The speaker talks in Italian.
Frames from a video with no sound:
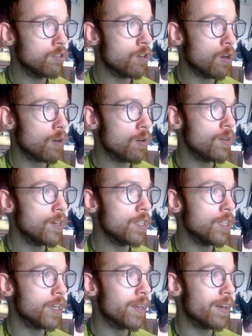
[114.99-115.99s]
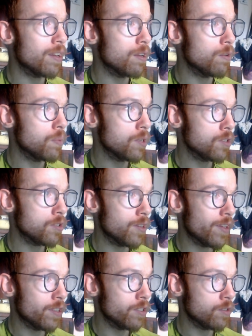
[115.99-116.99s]
gioco è di creare un
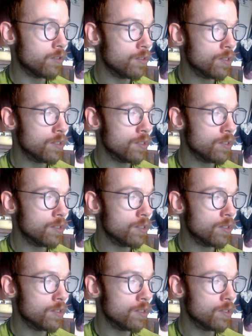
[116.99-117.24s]
personaggio.